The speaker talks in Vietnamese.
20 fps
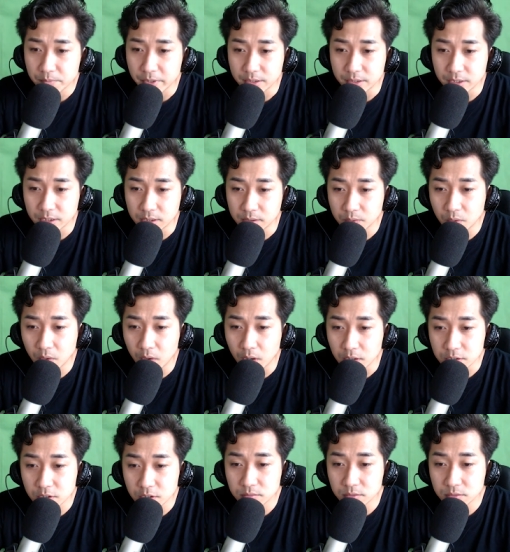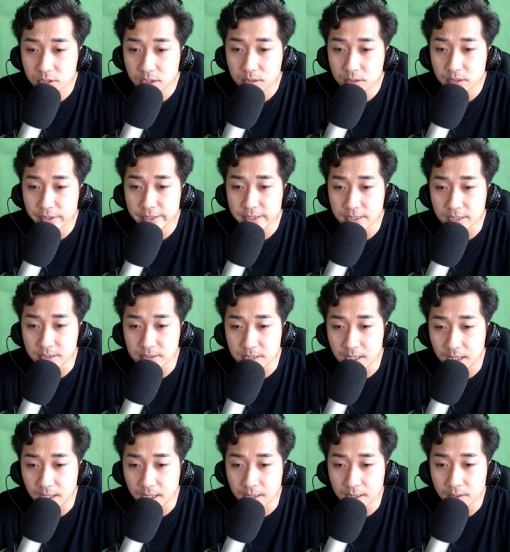rực trước ngực nói.
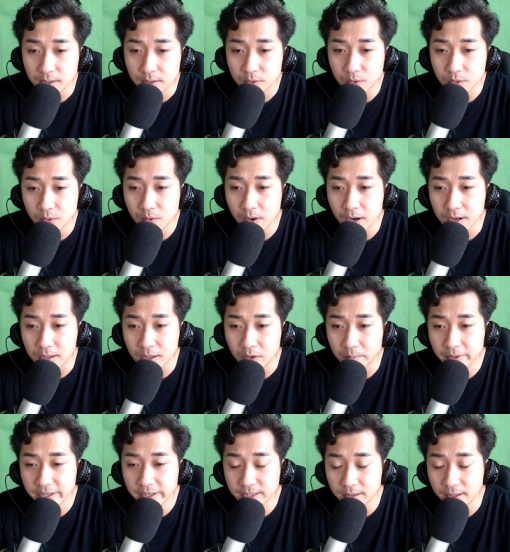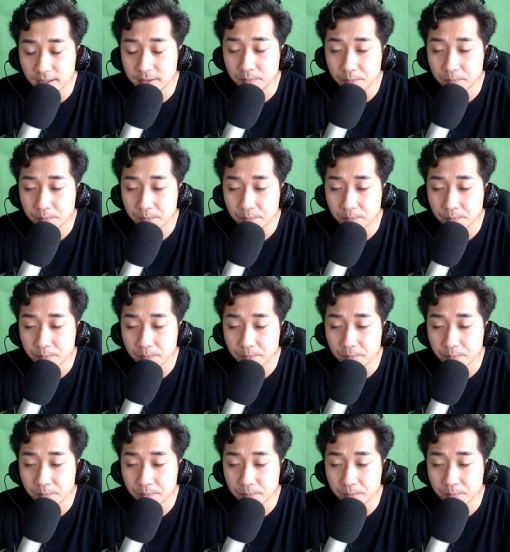Xin nữ thần phù hộ tôi.